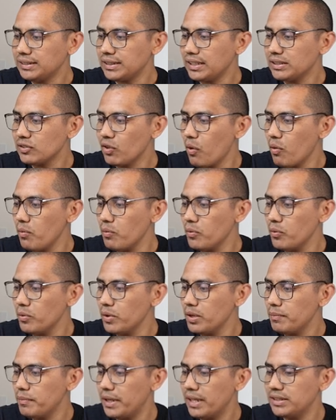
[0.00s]
acesso
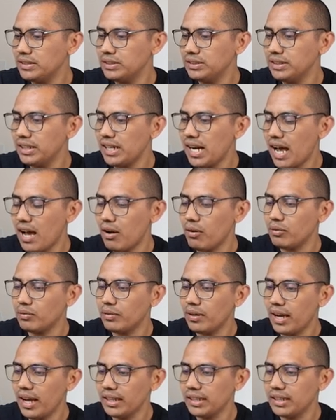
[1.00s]
comum empresa em
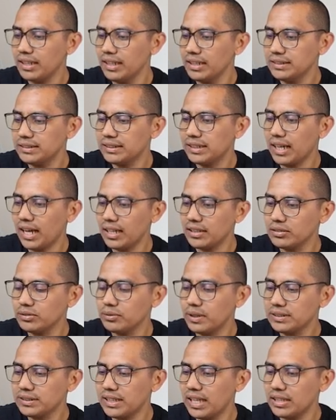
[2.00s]
geral. Aqui nesse caso
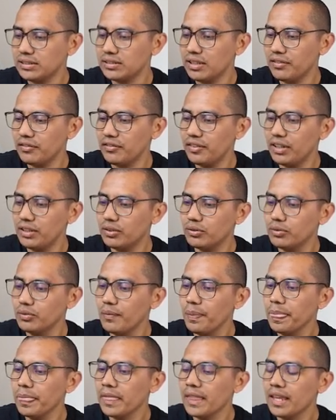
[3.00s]
o acesso é feito
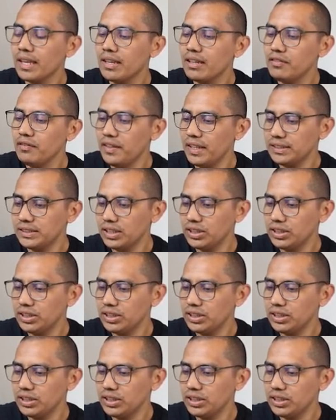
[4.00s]
via